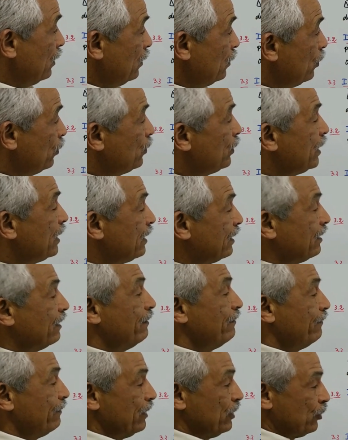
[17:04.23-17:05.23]
le
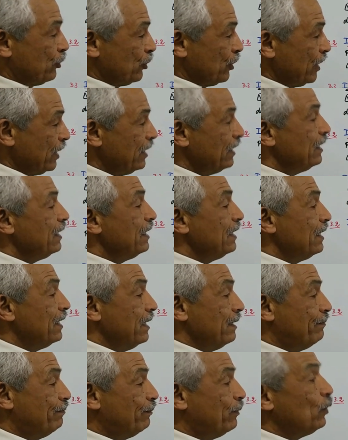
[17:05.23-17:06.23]
delta VG, il
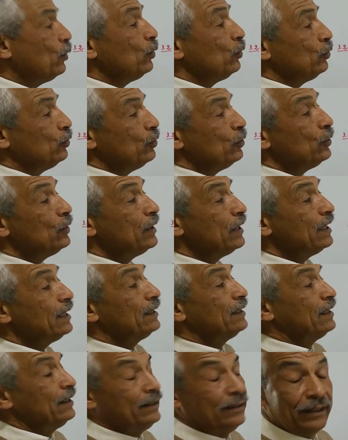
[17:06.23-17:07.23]
dépend de
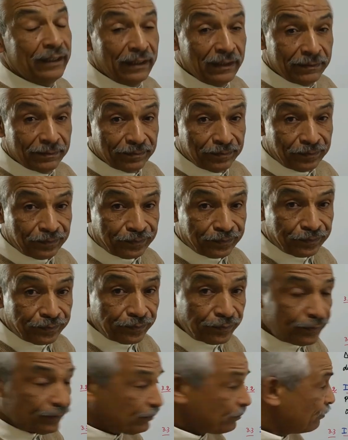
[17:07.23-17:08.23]
delta T.
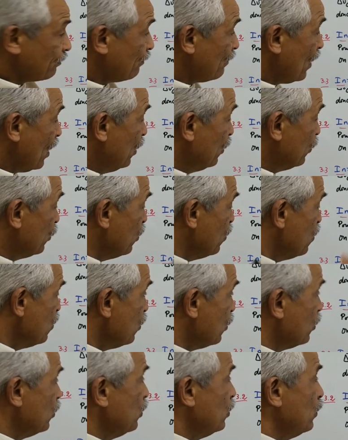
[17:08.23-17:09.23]

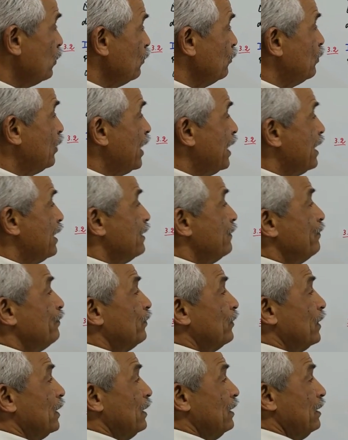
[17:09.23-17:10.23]
Donc, on
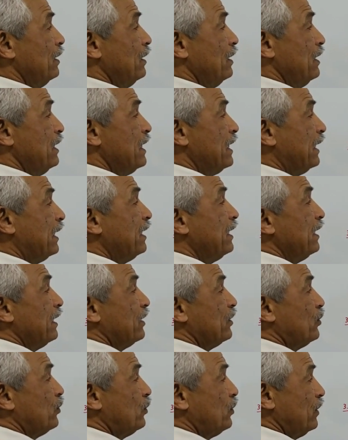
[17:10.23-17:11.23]
va
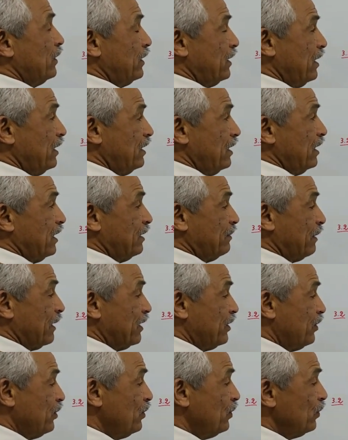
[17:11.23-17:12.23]
écrire cette
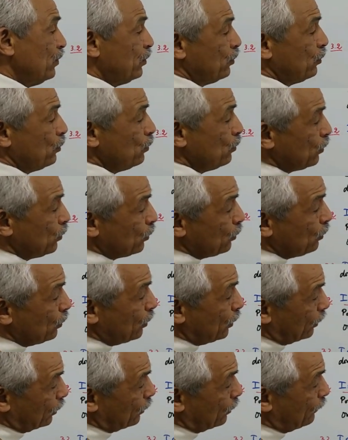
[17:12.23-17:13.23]
expression sous
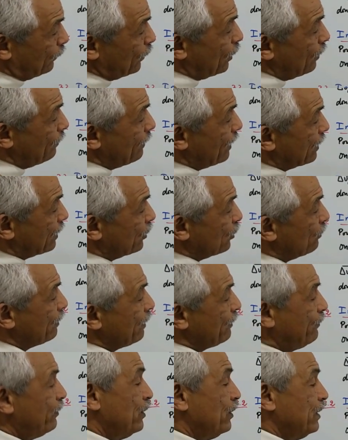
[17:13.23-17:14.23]
une autre forme. La
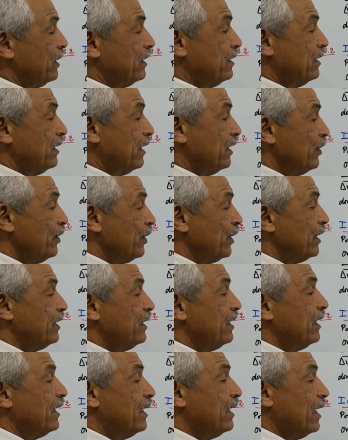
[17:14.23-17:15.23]
somme des forces extérieures
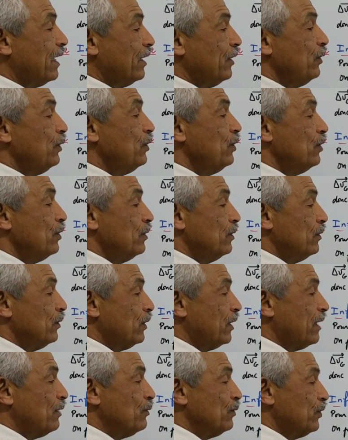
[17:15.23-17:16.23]
est égale à une
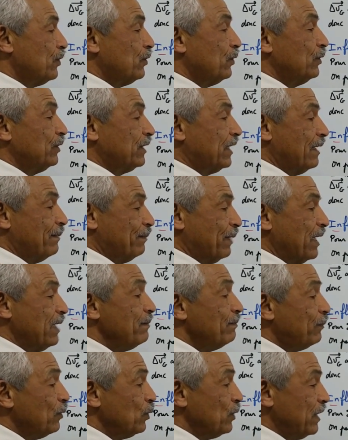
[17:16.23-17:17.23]
constante
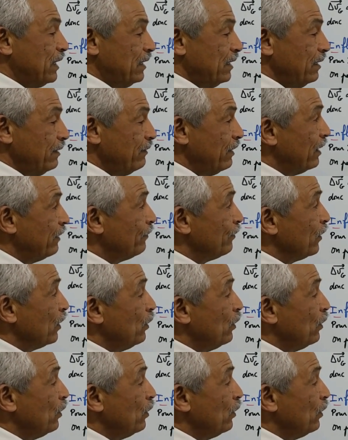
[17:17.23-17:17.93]
K' positive